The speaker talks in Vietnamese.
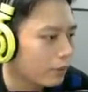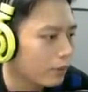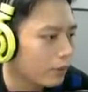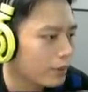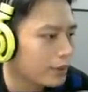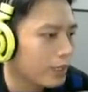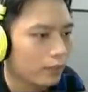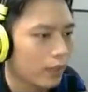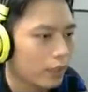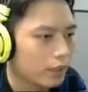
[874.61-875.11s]

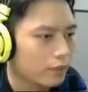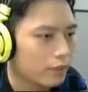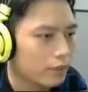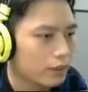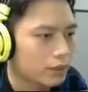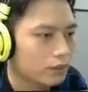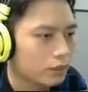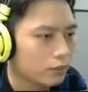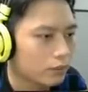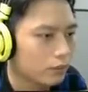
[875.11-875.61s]
đôi có vẻ như
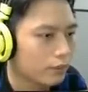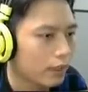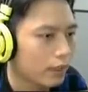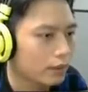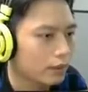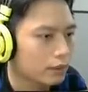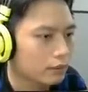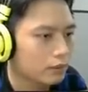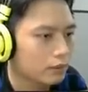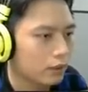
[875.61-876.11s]
việc sử dụng con
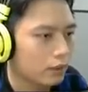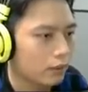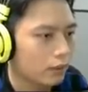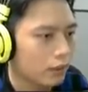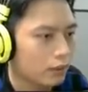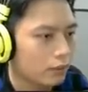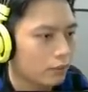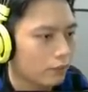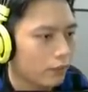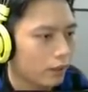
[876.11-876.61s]
VS trong trận đấu
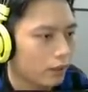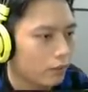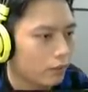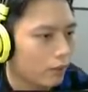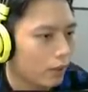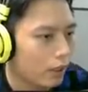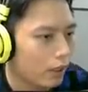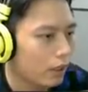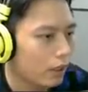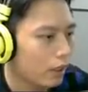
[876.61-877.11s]
này không phải là
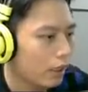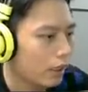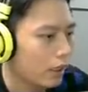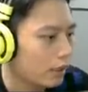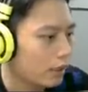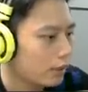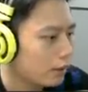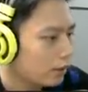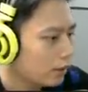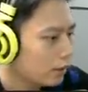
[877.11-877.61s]
quá là
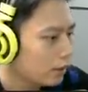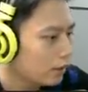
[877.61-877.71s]
hay